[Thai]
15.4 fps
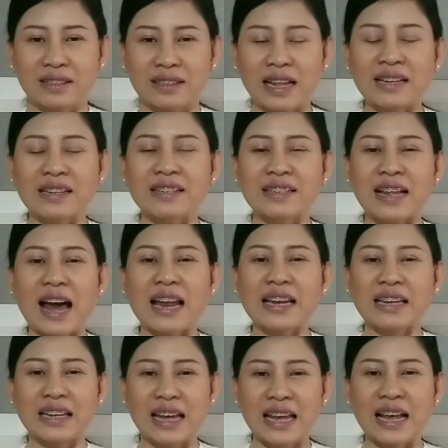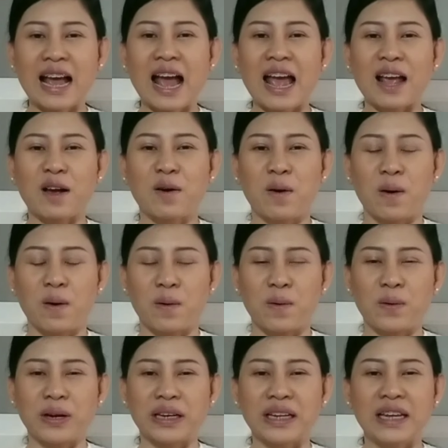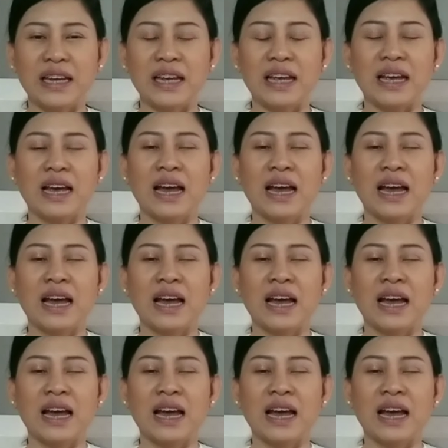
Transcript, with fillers: สั้นๆง่ายๆของคนที่